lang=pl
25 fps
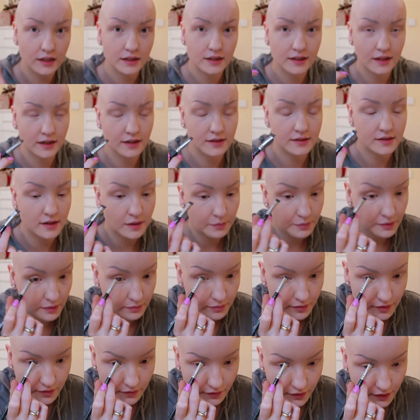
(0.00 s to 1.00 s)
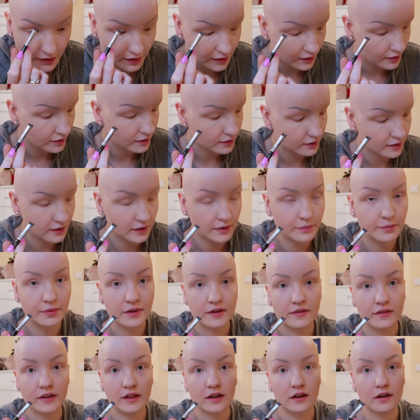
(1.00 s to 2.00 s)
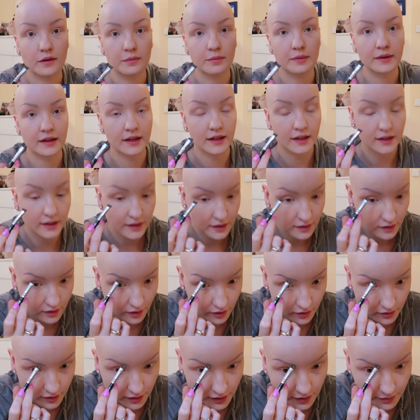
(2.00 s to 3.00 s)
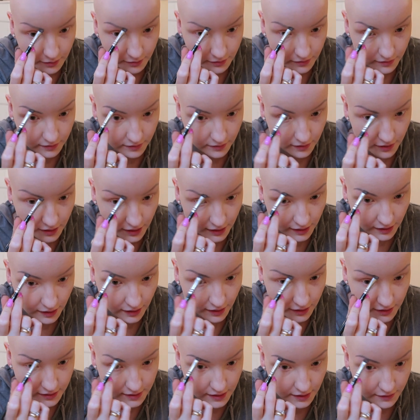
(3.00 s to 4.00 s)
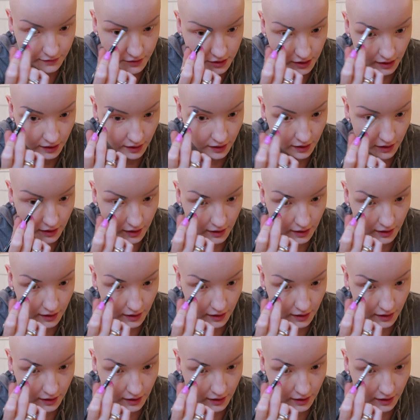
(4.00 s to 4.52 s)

Teraz robię brwi i brwi robię inglotem, tak jak zawsze.